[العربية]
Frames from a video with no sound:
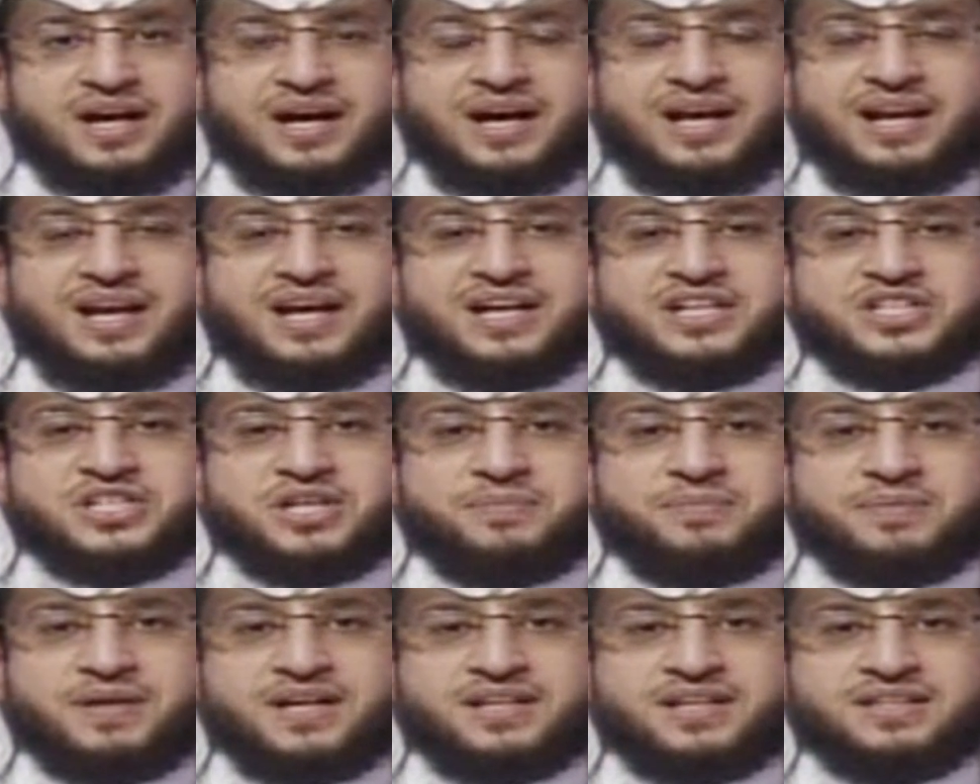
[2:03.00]
على
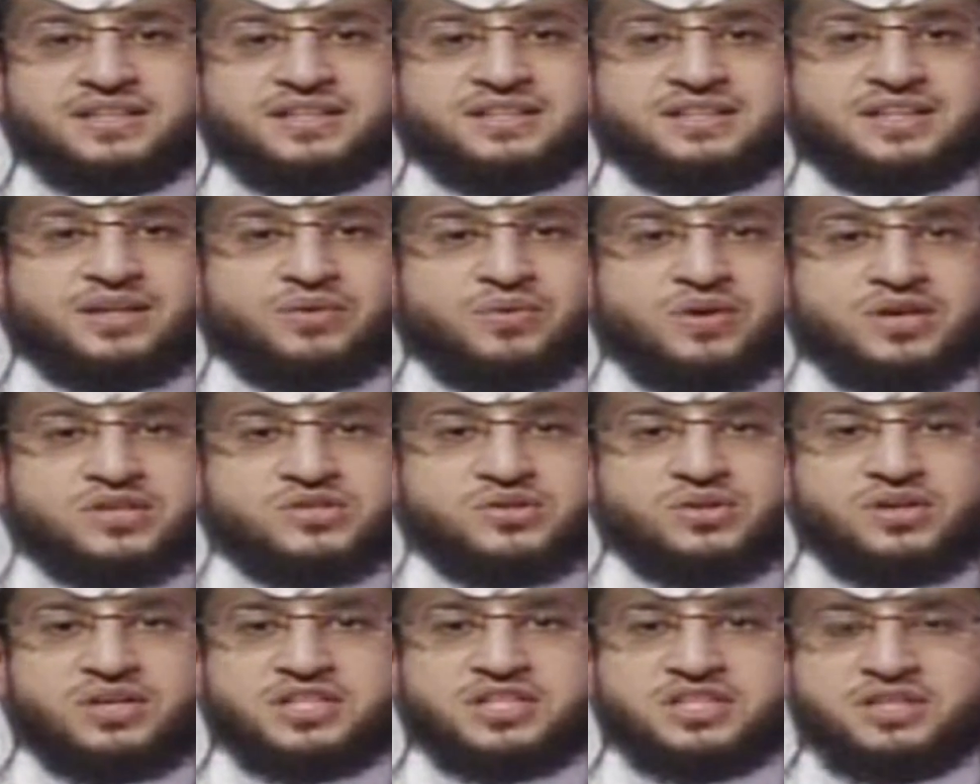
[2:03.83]
شبكة
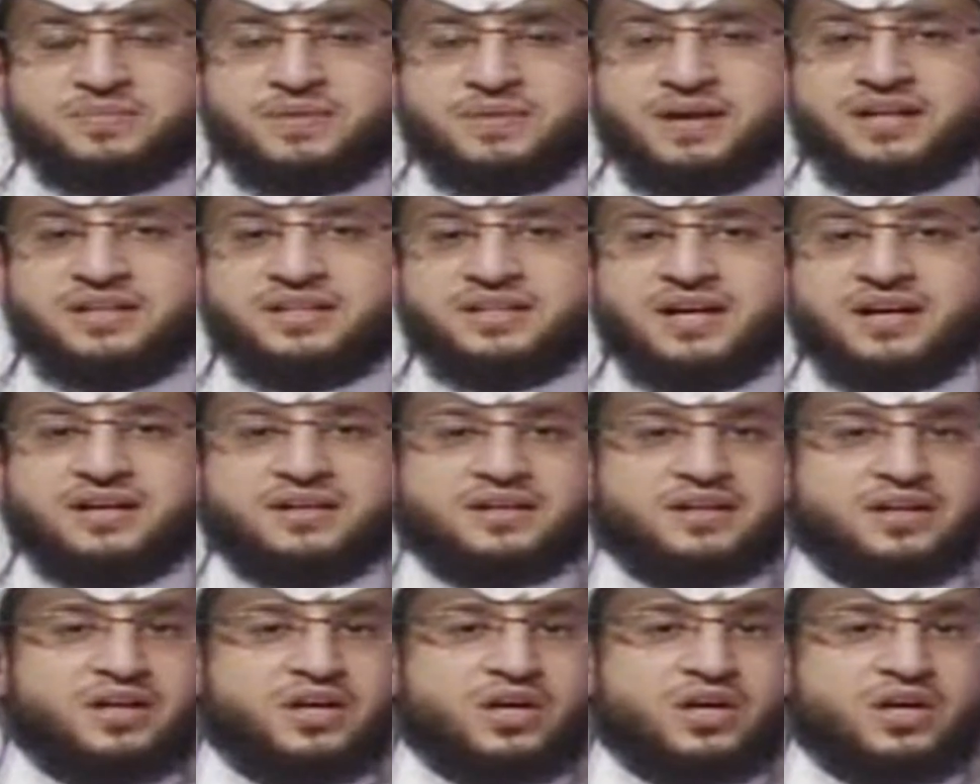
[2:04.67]
التواصل الاجتماعية